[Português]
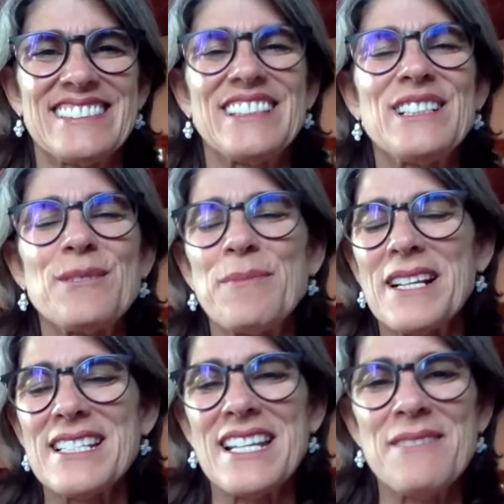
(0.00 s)
É um
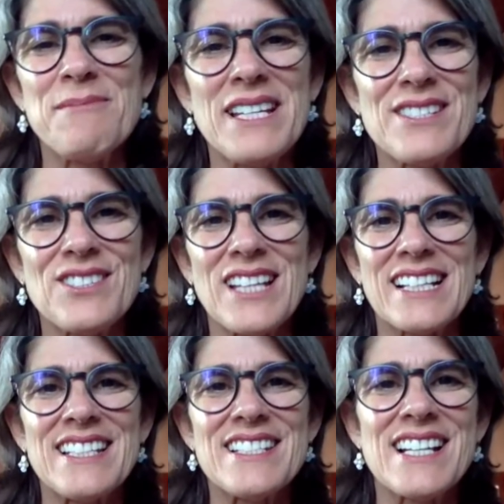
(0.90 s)
prazer imenso estar
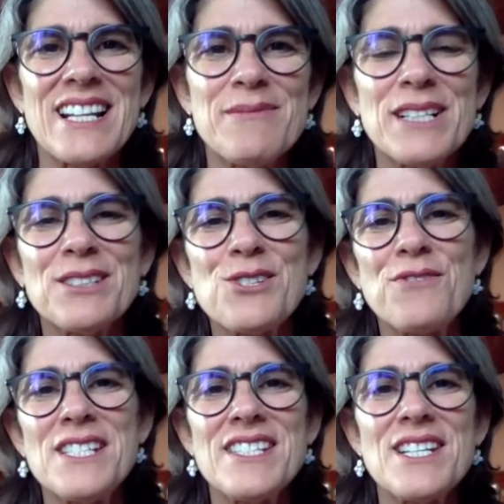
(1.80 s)
aqui celebrando
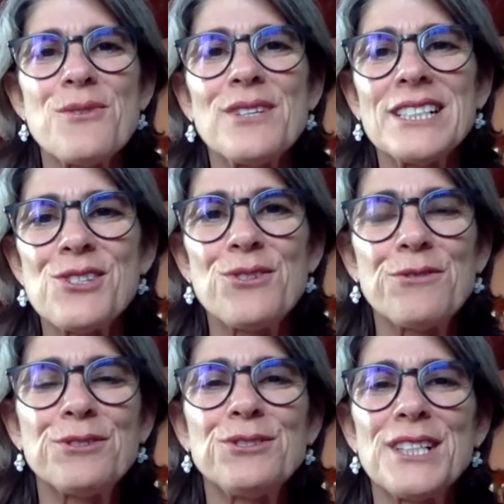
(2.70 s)
os 25 anos
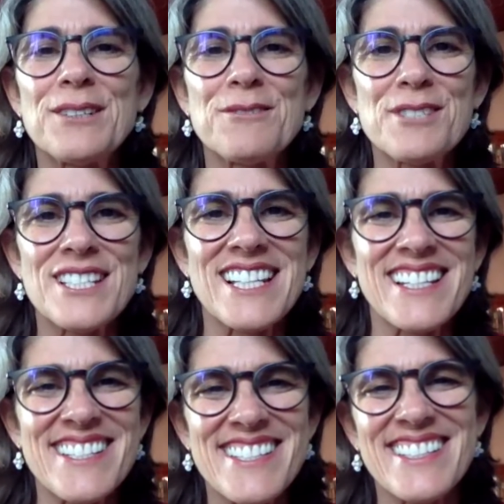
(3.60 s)
do Futura com
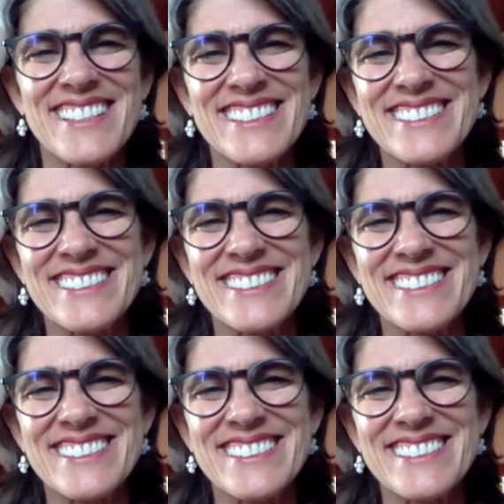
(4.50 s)
vocês.